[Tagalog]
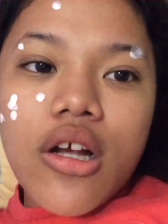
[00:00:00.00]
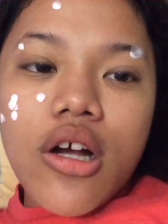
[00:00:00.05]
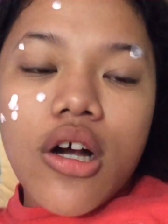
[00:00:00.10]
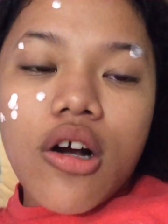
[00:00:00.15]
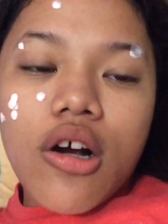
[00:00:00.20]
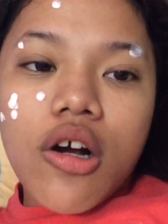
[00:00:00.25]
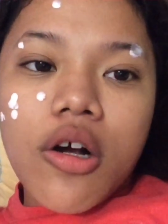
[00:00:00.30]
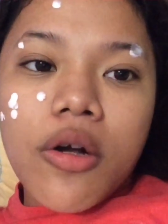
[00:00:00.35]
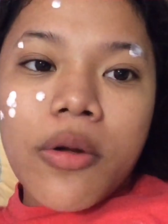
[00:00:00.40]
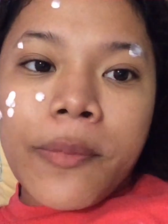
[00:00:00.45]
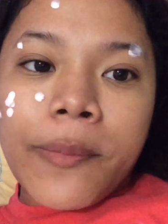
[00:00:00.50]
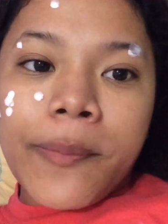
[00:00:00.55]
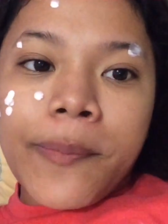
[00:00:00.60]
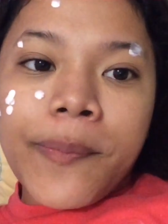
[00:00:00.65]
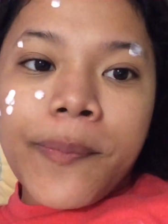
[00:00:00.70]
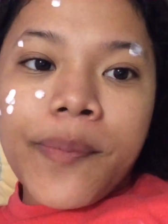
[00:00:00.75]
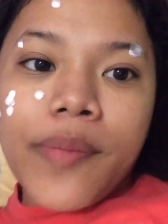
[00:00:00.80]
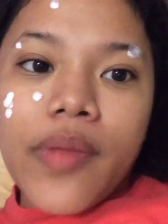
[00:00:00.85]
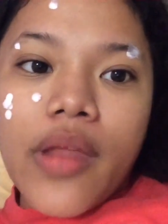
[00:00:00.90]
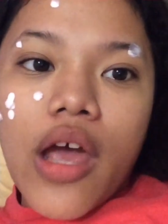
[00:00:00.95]

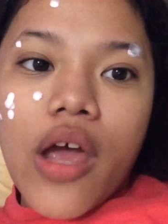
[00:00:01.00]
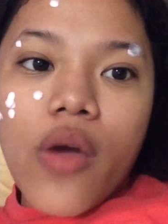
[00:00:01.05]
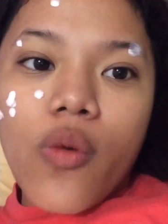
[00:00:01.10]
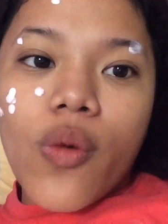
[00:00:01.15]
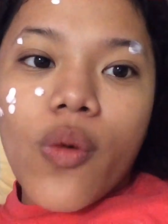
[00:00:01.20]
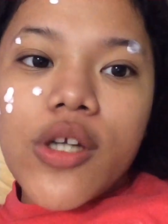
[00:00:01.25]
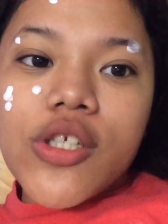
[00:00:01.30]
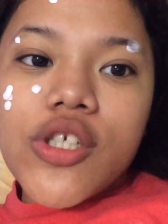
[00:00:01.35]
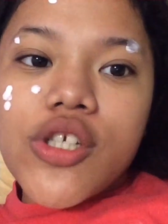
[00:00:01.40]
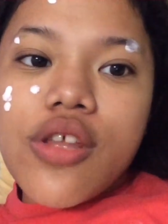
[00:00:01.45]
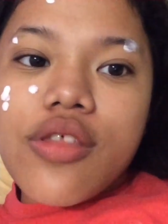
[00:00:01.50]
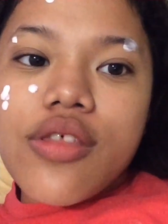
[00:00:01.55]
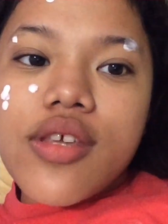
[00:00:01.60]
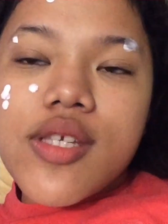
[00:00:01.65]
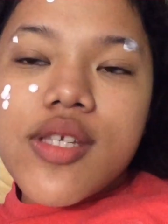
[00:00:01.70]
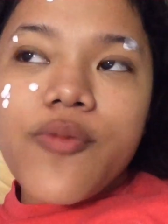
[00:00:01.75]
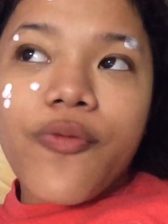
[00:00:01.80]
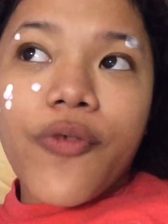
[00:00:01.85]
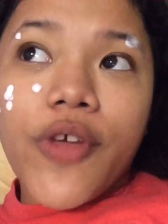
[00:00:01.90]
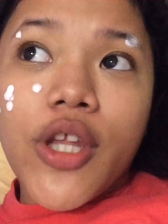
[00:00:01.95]
um, I watched
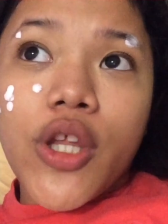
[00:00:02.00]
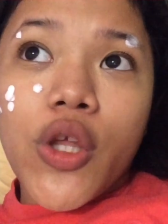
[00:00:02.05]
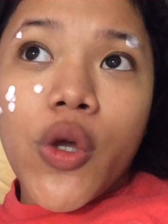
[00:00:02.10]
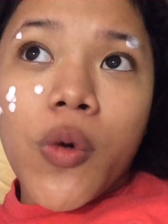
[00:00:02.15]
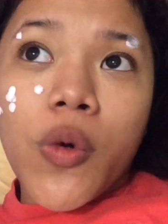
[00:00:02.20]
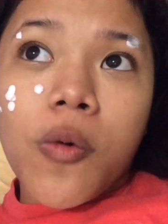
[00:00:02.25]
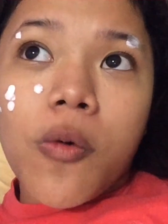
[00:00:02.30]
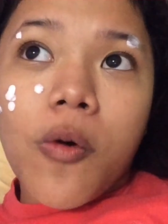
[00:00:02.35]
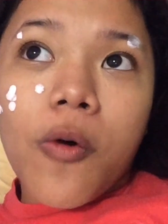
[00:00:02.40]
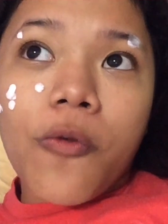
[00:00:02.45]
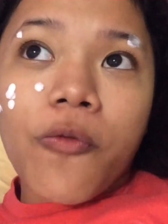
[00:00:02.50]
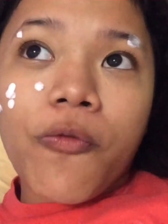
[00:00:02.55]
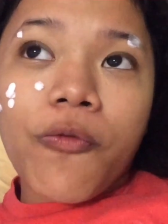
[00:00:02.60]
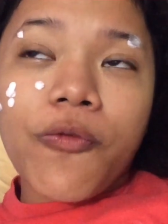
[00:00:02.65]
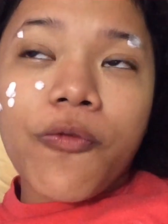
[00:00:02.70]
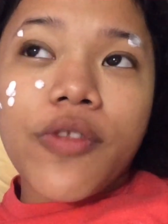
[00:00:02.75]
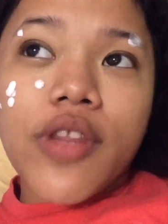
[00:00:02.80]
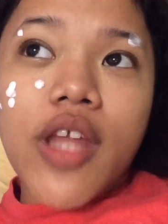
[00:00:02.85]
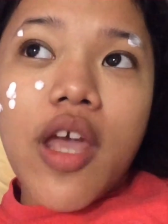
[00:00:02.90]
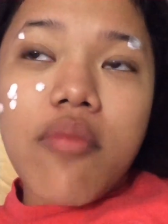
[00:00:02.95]
this video
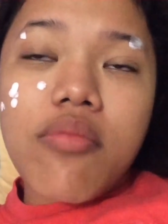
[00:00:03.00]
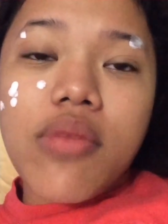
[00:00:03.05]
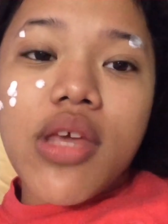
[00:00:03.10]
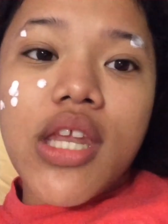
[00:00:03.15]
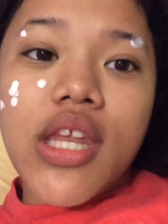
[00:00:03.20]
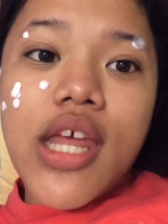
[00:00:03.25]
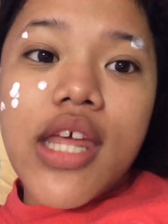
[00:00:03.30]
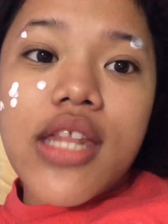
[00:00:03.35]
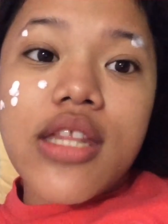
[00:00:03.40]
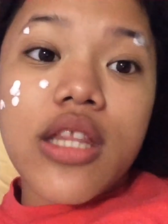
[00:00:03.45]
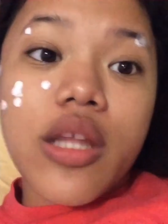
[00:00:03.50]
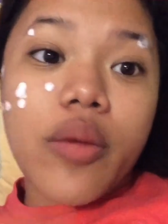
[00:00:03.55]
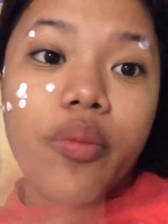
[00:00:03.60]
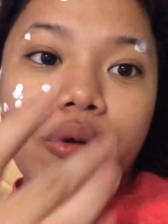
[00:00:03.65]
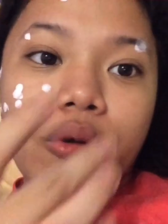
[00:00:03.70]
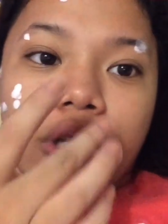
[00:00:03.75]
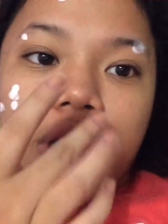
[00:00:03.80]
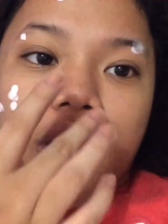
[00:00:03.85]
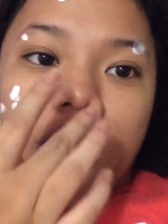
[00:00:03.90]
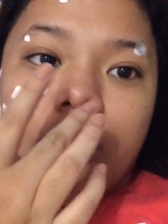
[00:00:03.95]
of Temin and
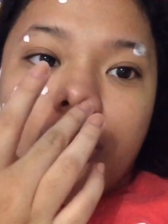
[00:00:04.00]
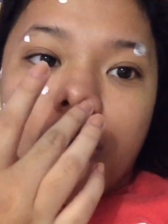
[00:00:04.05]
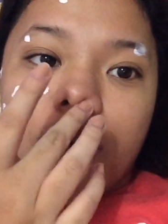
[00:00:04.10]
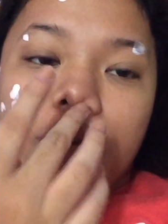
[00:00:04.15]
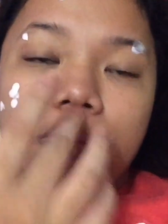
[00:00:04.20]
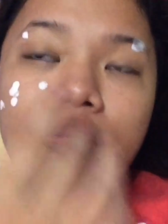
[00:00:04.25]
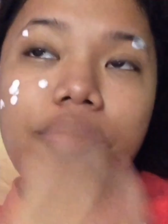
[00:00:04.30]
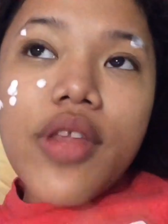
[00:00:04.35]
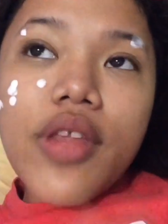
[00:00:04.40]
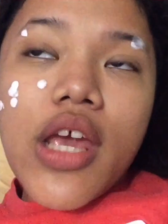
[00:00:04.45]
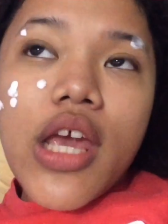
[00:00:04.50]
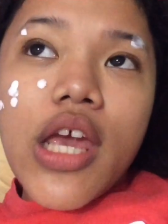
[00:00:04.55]
Timoteo.